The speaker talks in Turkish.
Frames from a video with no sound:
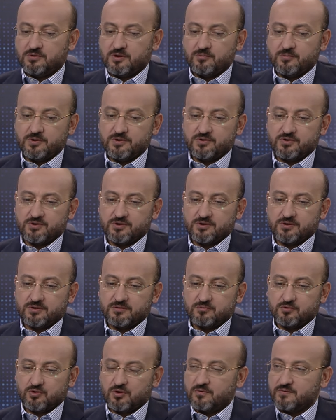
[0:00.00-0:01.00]

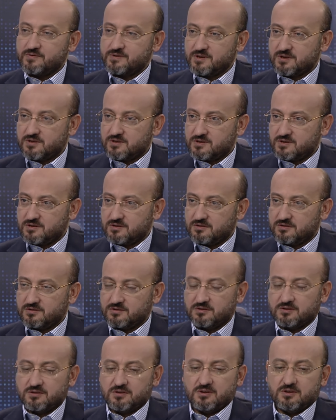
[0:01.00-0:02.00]
Mehmetçiği muhafaza etsin,
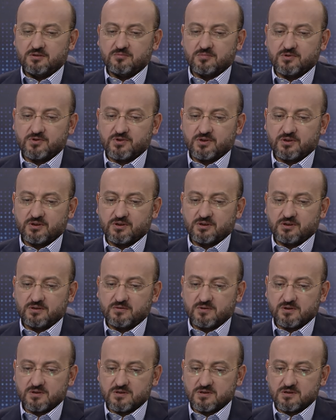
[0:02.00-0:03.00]

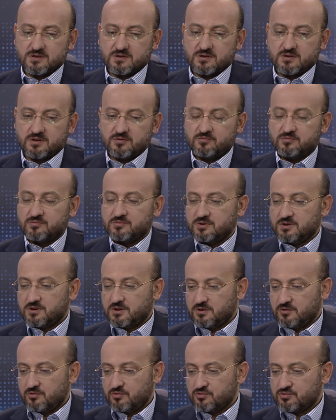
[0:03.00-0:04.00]
başarılar versin. Hem
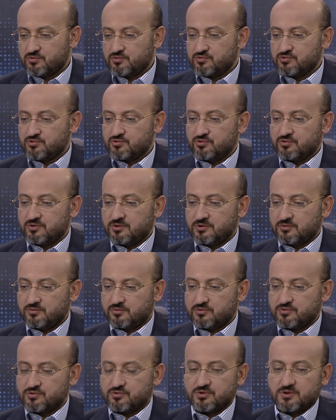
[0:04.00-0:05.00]
Özgür Suriye
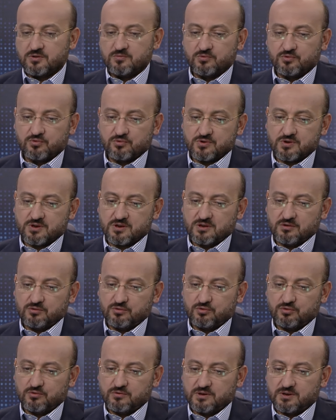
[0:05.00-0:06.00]
Ordusu hem Türk Silahlı
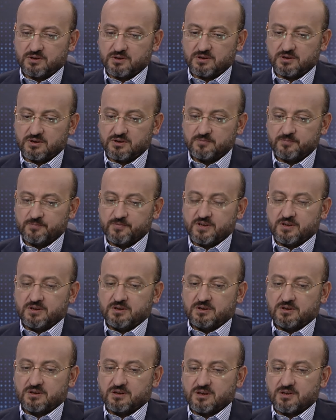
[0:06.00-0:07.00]
Kuvvetleri
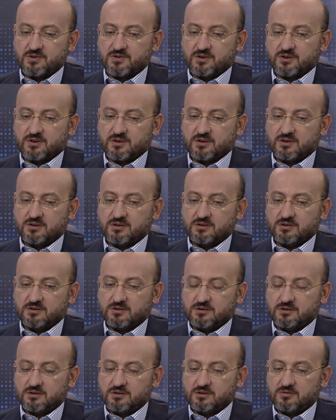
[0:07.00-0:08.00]
gerçekten
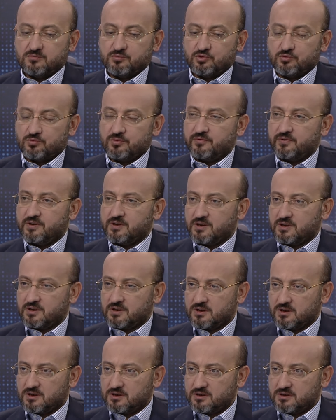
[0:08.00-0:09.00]
e, büyük bir
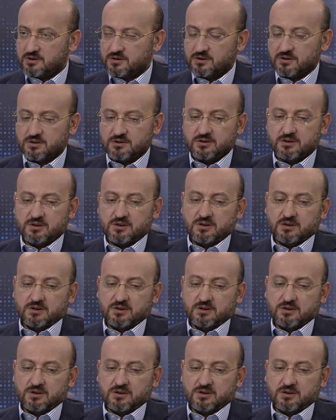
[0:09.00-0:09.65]
fedakarlıkla